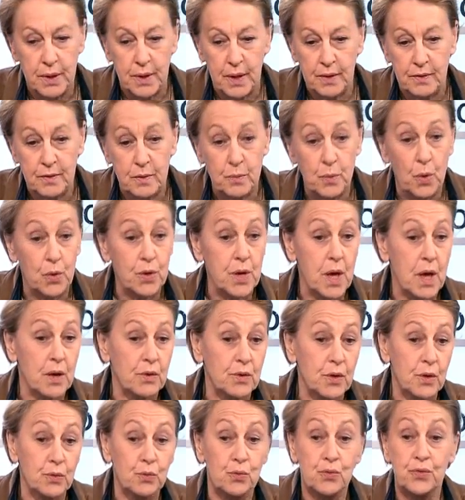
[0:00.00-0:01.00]
quasiment
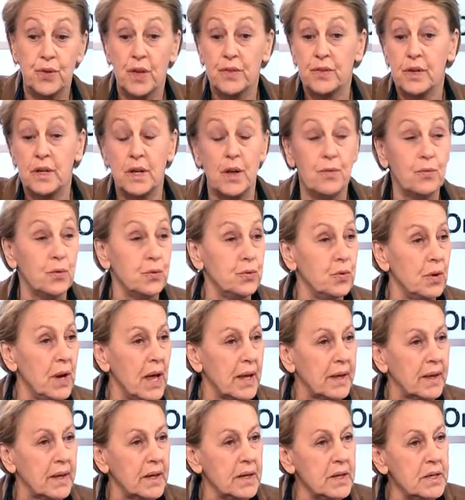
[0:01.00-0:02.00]
hier, dire tout ça c'est de la faute de
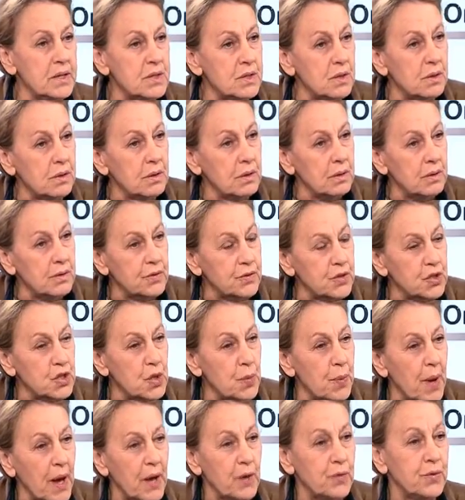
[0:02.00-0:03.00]
la crise, mhm. si
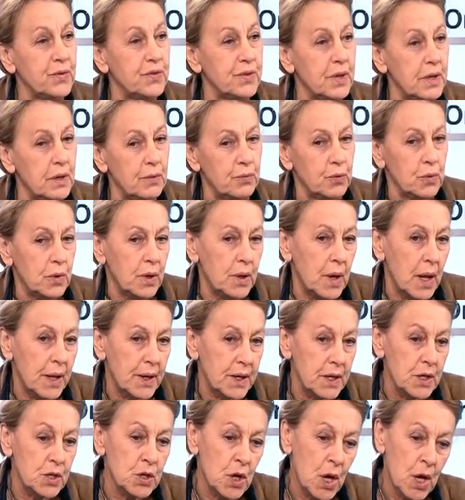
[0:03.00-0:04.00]
j'ai pas réussi c'est de la faute de la
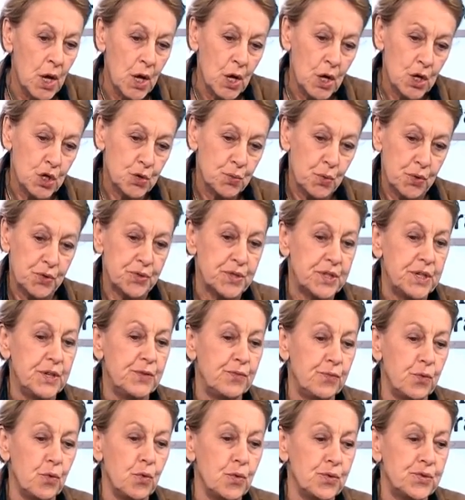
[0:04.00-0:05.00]
crise, je pense
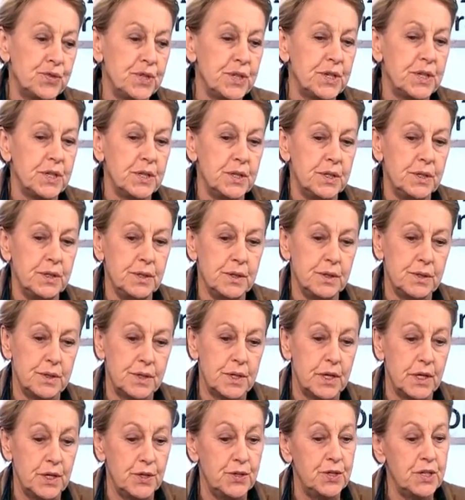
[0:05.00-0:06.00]
qu'il faut aussi qu'ils
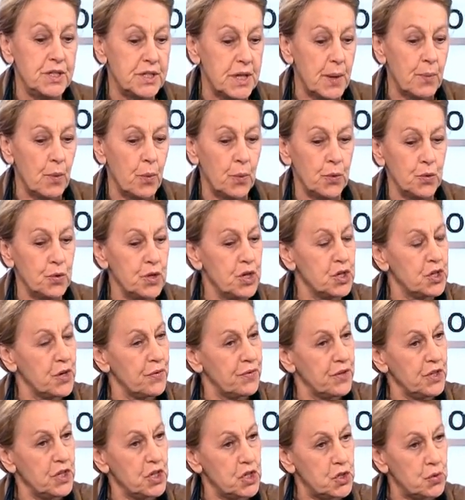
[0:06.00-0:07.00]
disent à un moment donné, j'ai
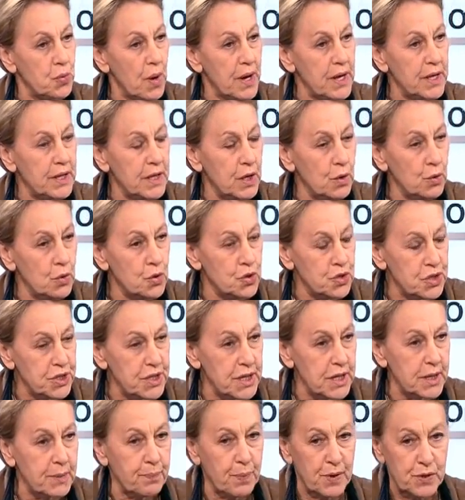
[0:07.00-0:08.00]
fait des choix
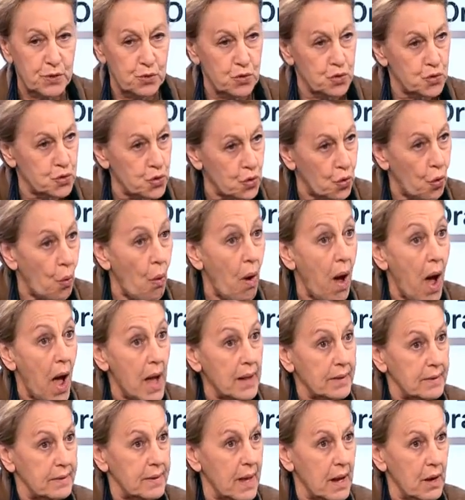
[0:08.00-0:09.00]
idéologiques parce que je crois
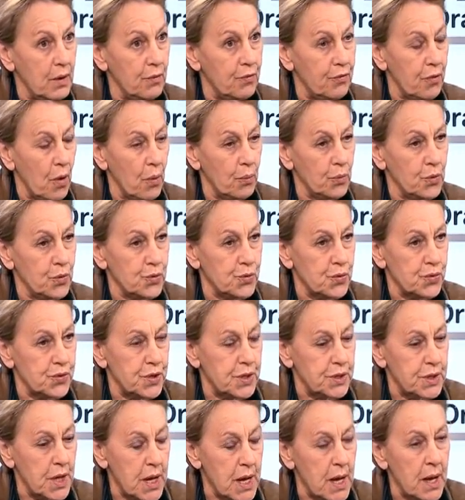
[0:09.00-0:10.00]
à telle forme de
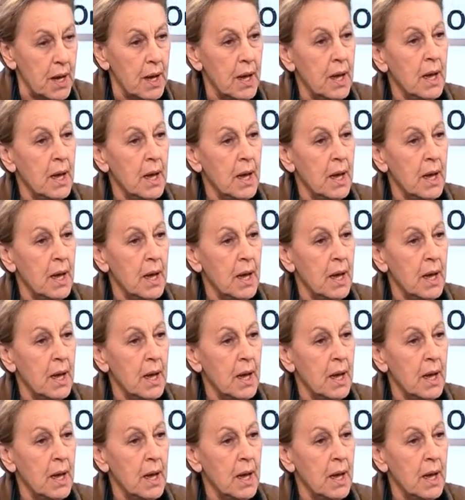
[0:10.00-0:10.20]
société.